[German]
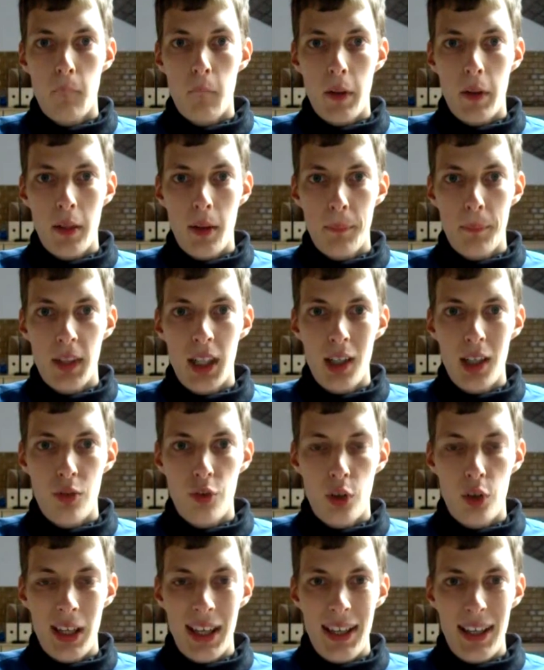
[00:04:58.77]
Was habt ihr denn
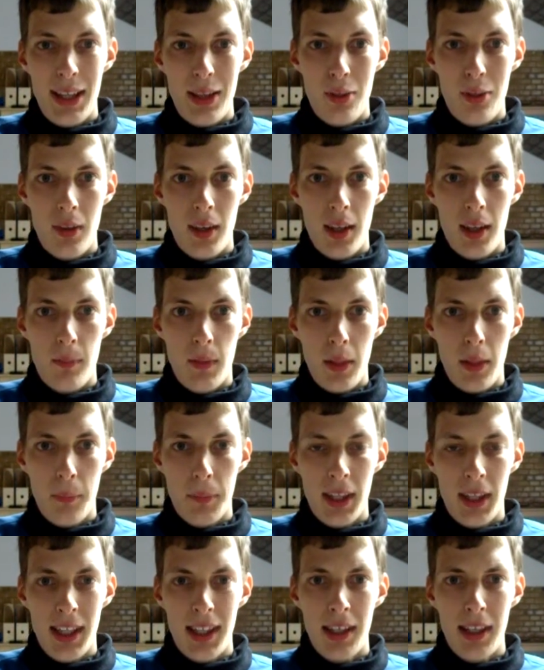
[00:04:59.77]
schon gelesen? Was
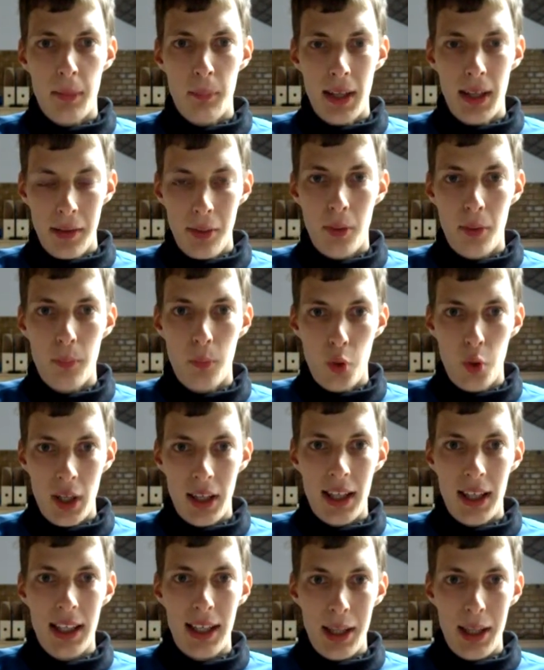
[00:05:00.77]
habt ihr denn im letzten
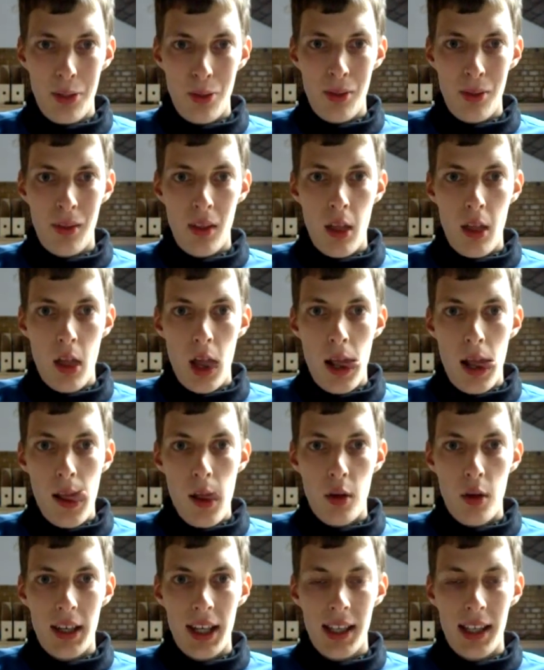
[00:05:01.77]
Monat gelesen?
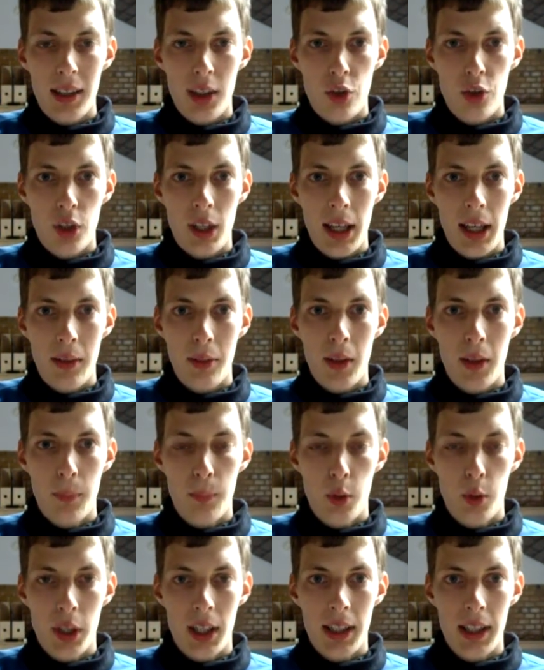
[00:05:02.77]
Und kennt ihr schon eines der
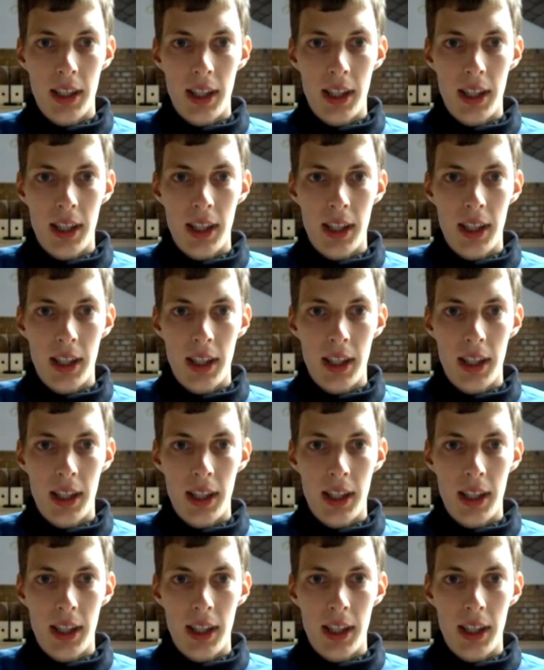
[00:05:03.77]
Bücher,